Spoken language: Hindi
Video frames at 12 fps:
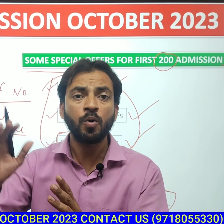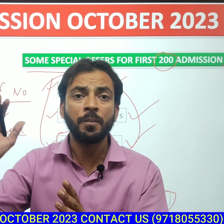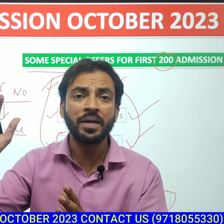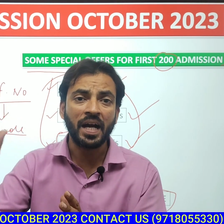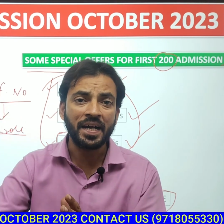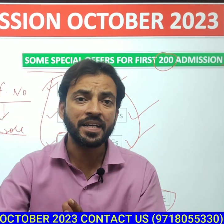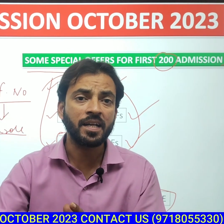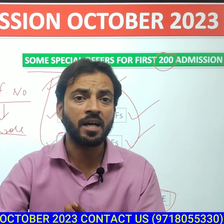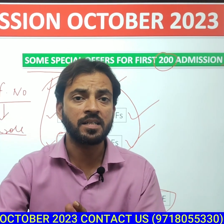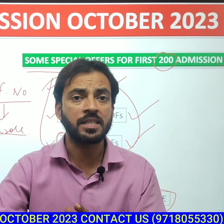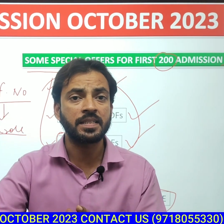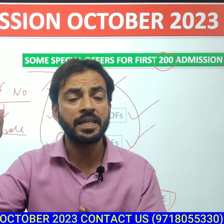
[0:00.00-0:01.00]
तो आप एक आइडिया
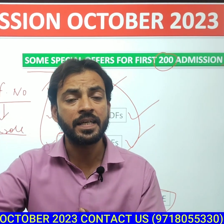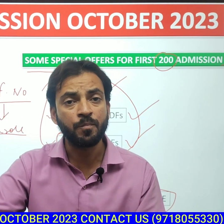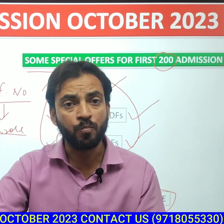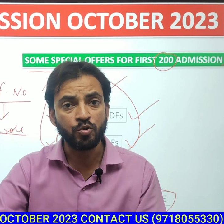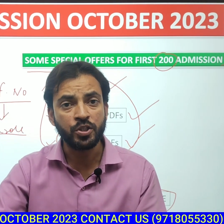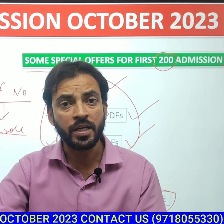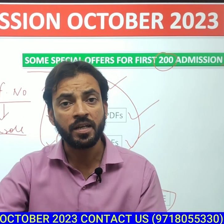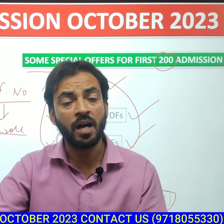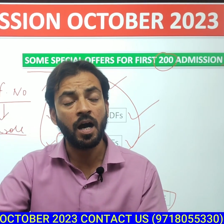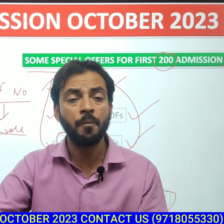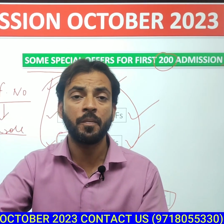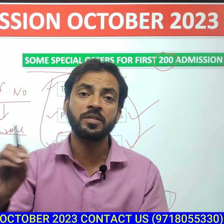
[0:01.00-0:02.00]
लगा सकते हैं कि मुझे
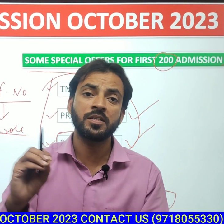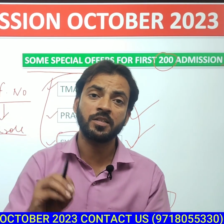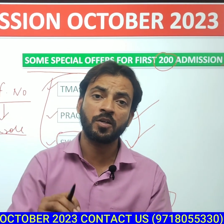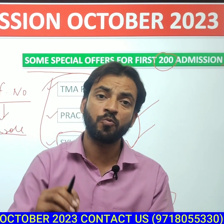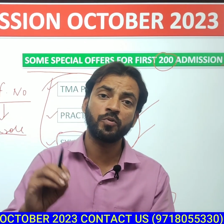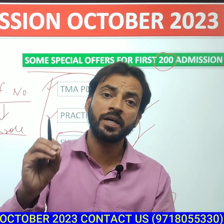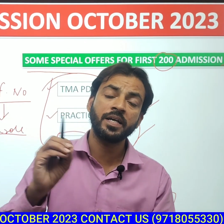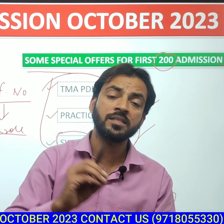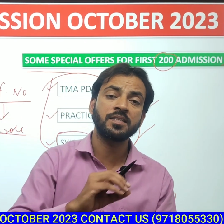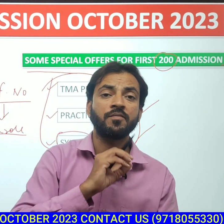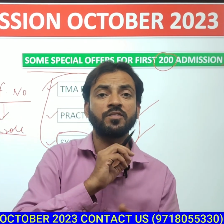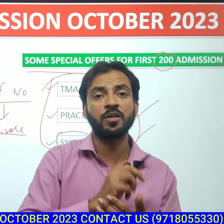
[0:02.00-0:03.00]
कहाँ पर सतर्क होना है या
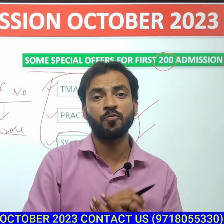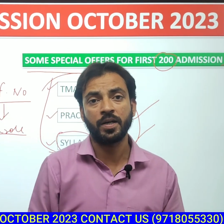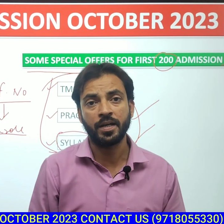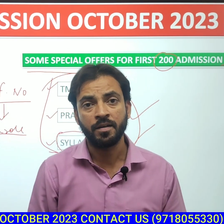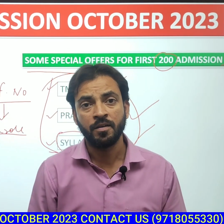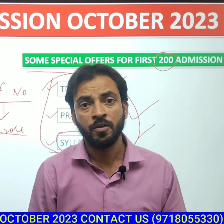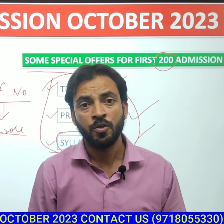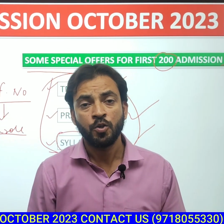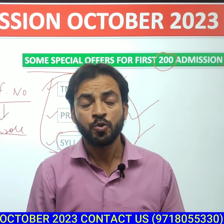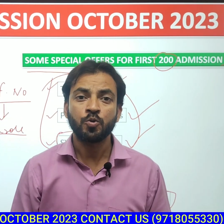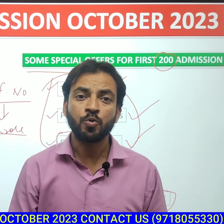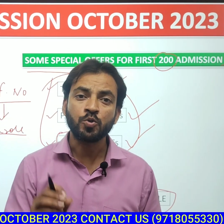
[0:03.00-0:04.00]
सावधान होना है
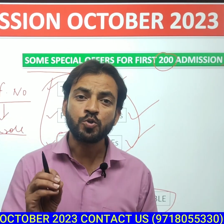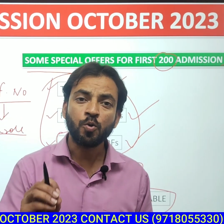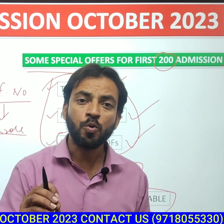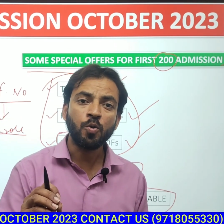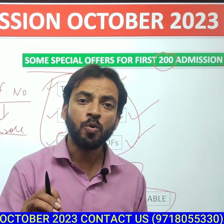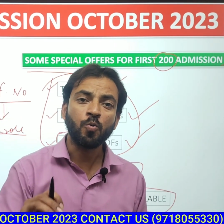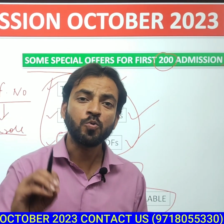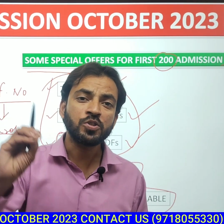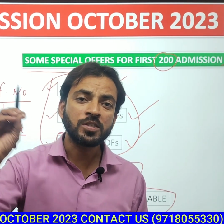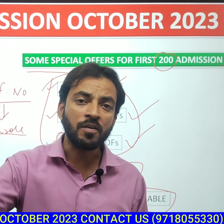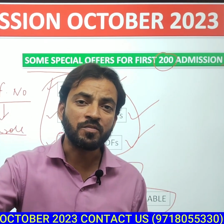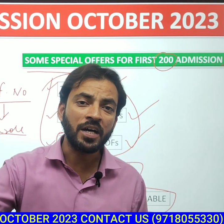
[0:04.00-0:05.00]
तो दोस्तों
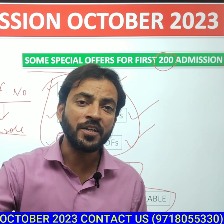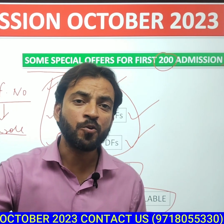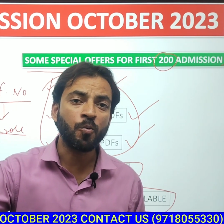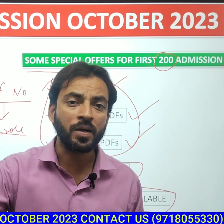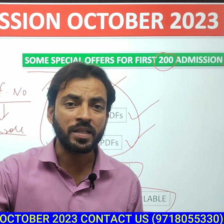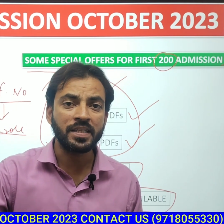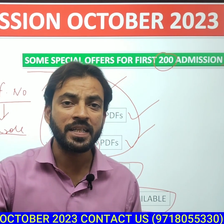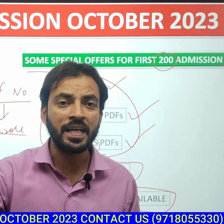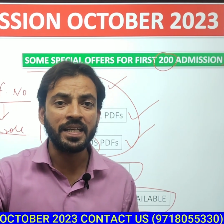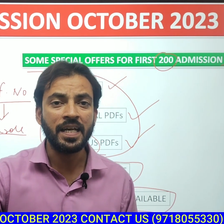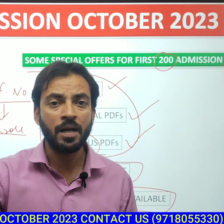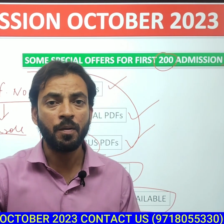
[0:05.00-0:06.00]
उस सावधानी को बरतने के
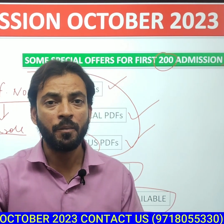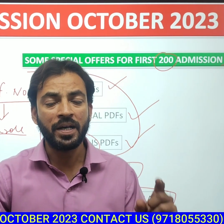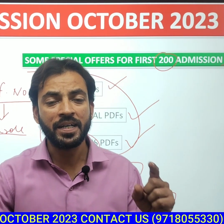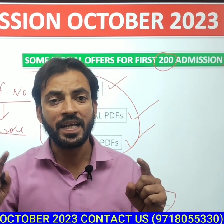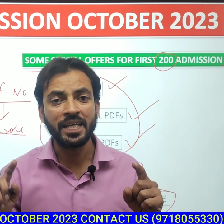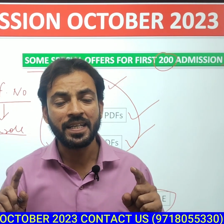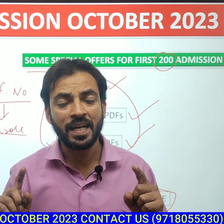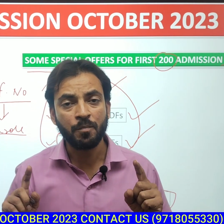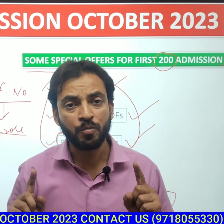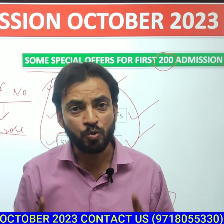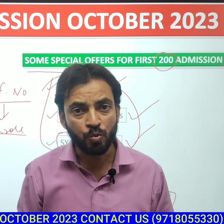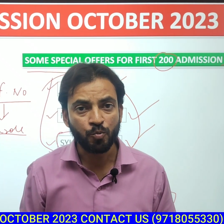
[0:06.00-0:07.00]
लिए आप हमारे
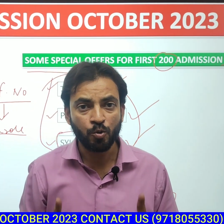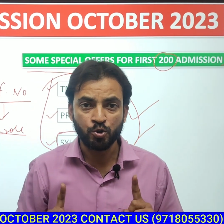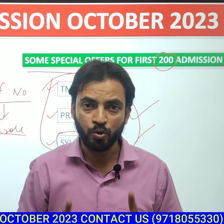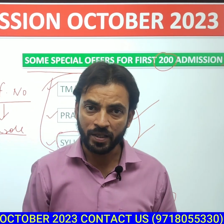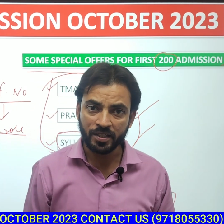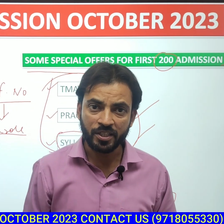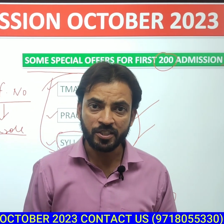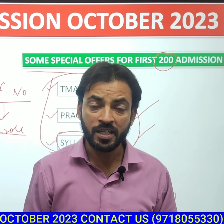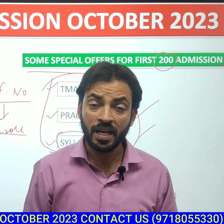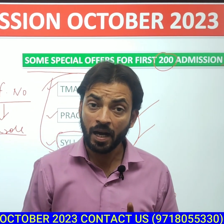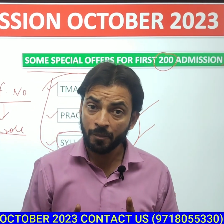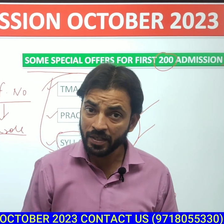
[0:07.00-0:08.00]
टेलीग्राम ग्रुप को ज्वाइन
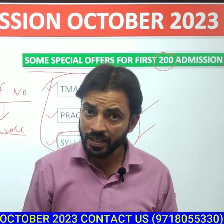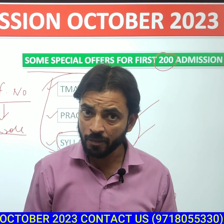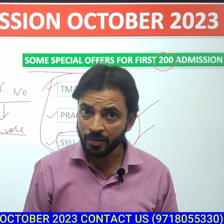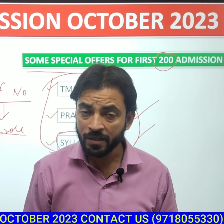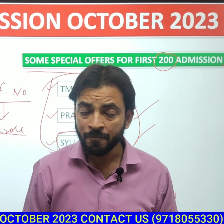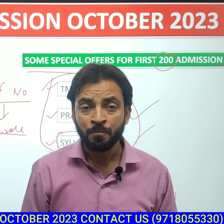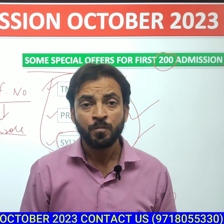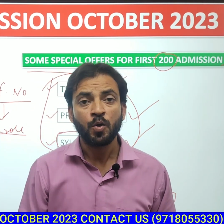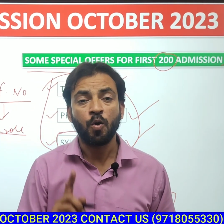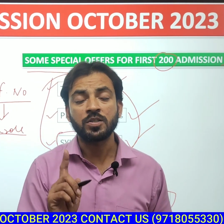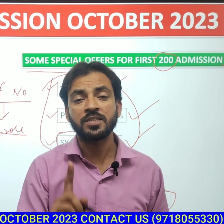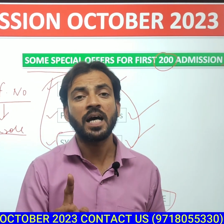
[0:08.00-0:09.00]
कीजिए अभी के अभी
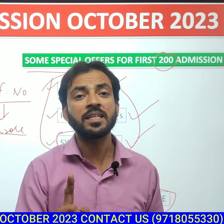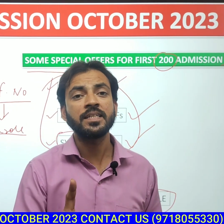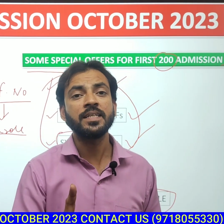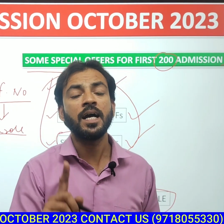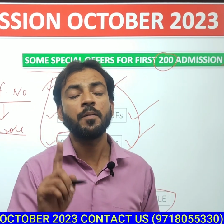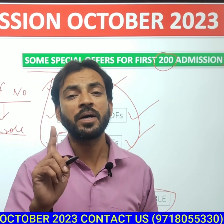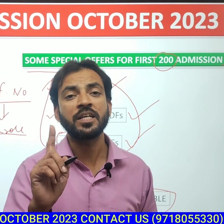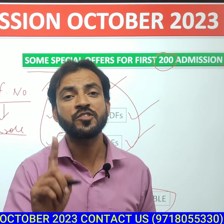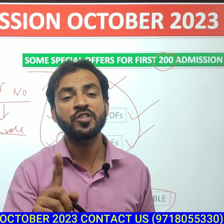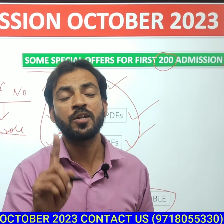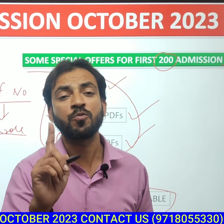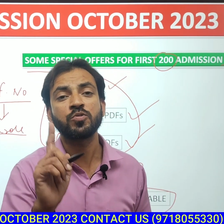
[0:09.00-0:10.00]
और साथ ही हमारे
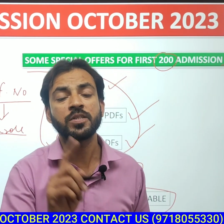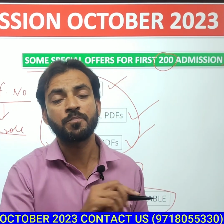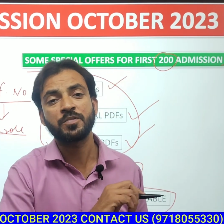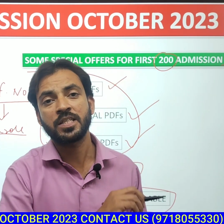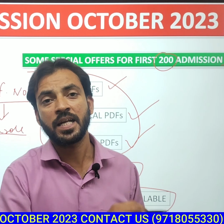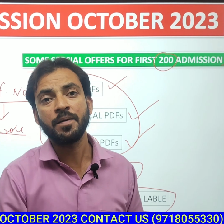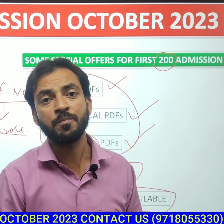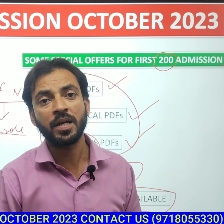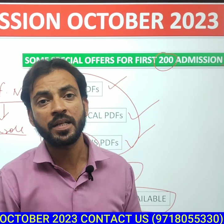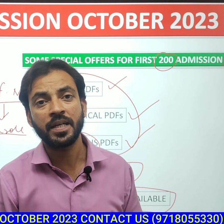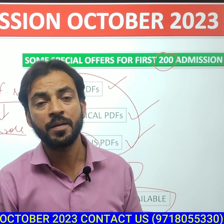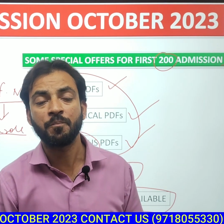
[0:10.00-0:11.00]
इस चैनल को सब्सक्राइब
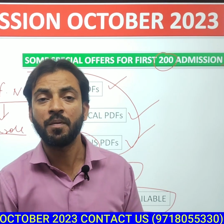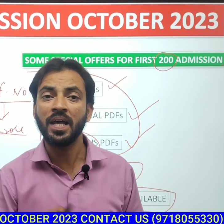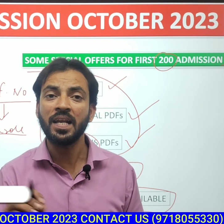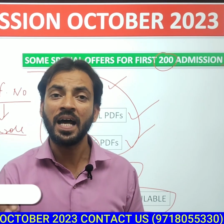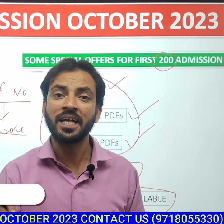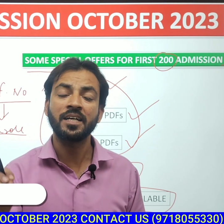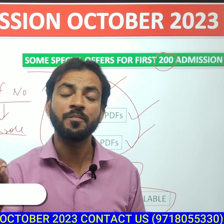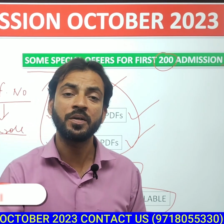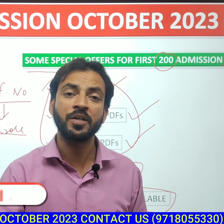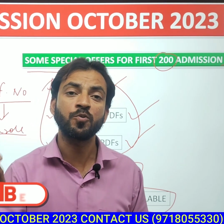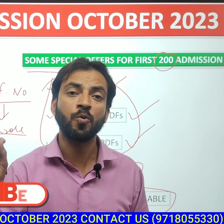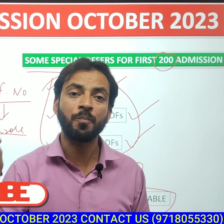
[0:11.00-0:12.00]
करके बेल आइकन
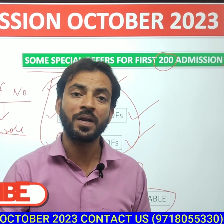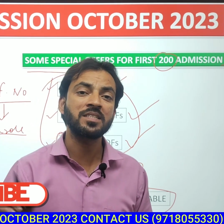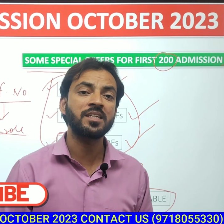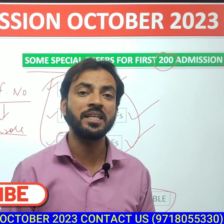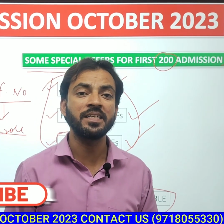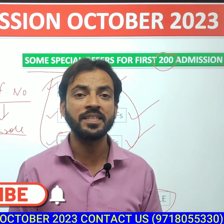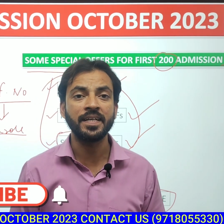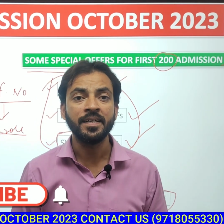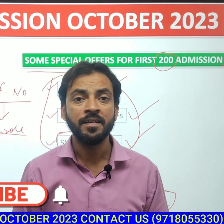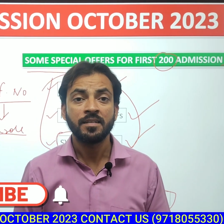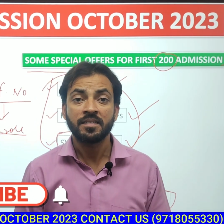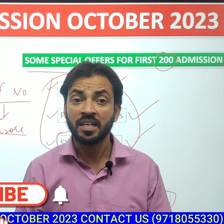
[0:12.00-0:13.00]
बटन को प्रेस कर लीजिए
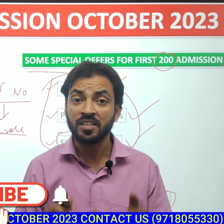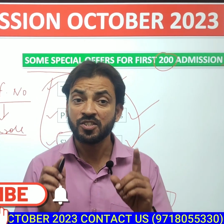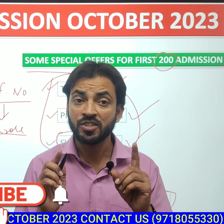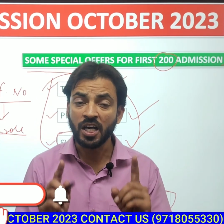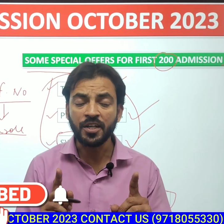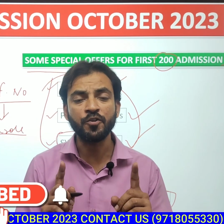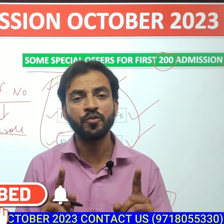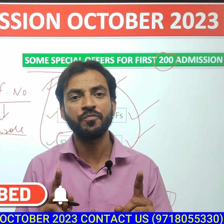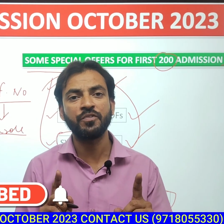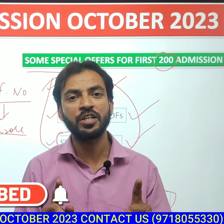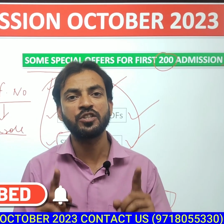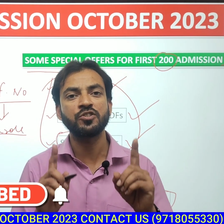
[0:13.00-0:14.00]
ताकि सारी
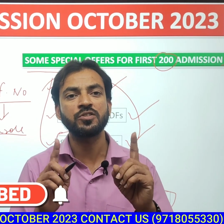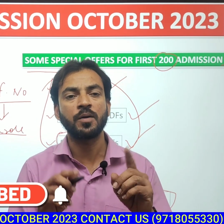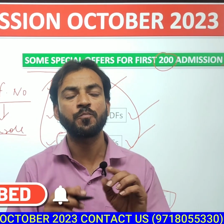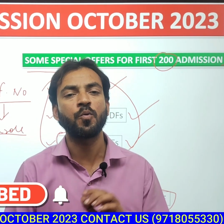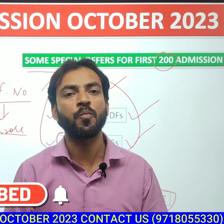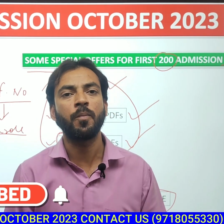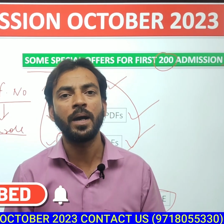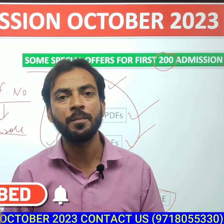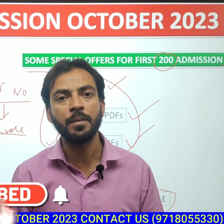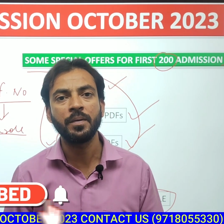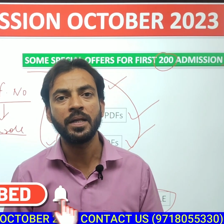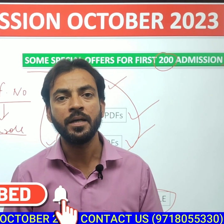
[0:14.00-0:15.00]
नोटिफिकेशंस आपको मोबाइल
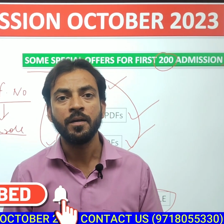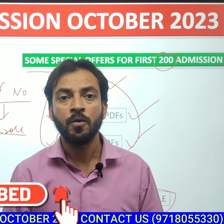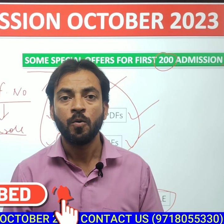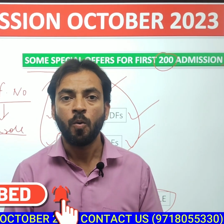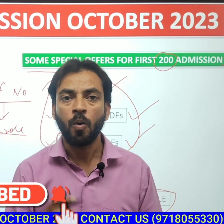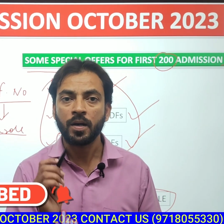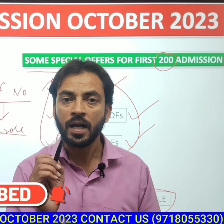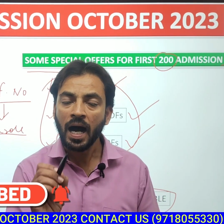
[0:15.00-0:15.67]
पे मिले और